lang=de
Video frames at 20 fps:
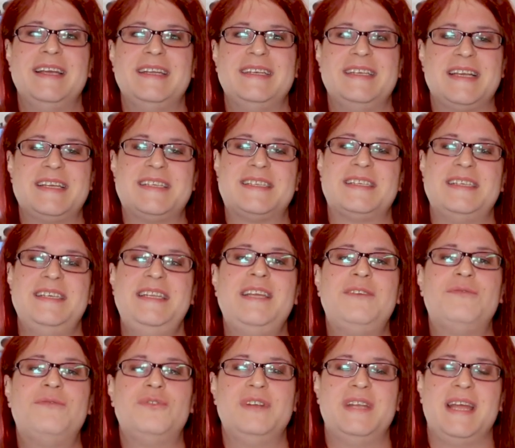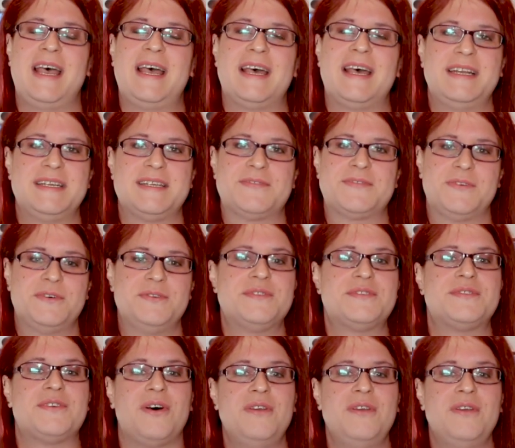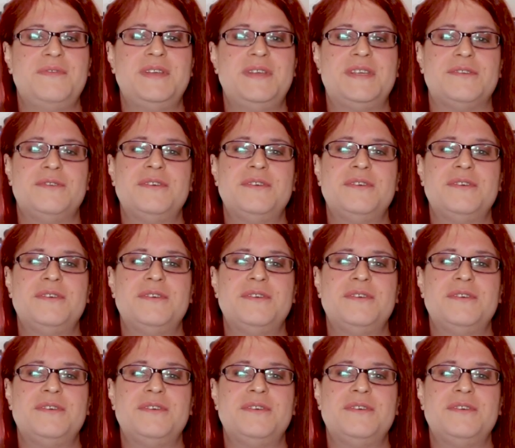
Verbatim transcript: Das liegt wohl daran, dass von uns häufig